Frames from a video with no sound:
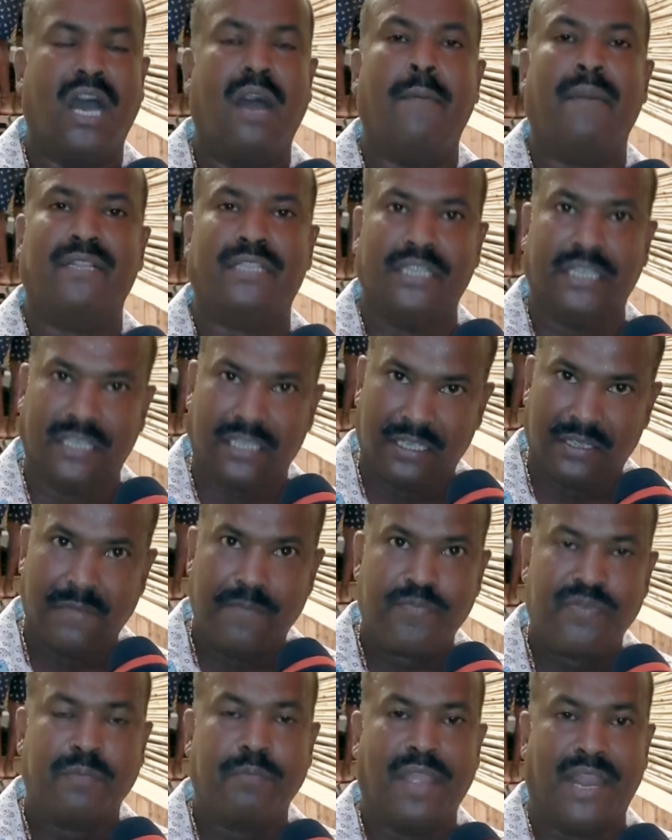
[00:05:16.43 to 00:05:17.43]
আমাদের
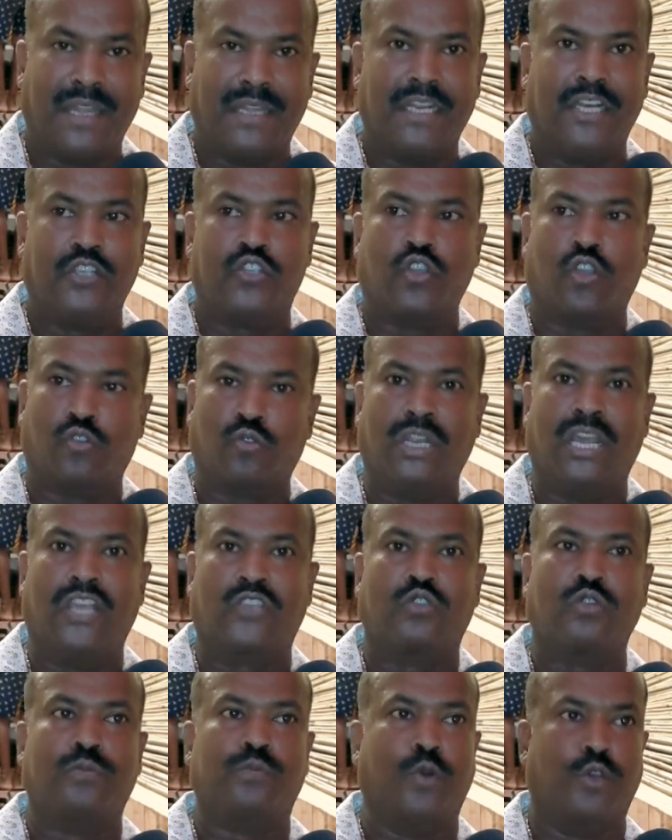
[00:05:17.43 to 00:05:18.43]
প্যান্ডেলে সকলে
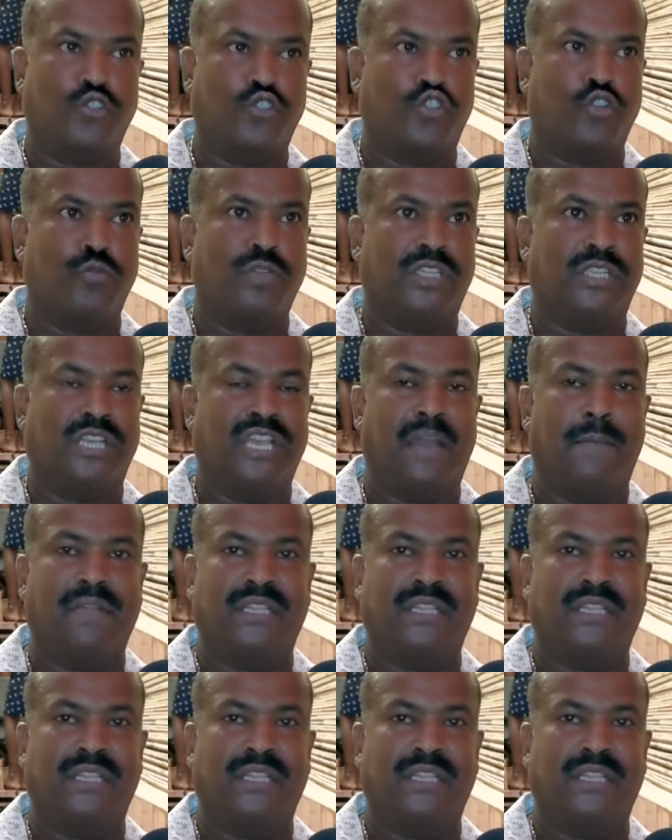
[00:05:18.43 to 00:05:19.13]
আসুন পঞ্চমীতে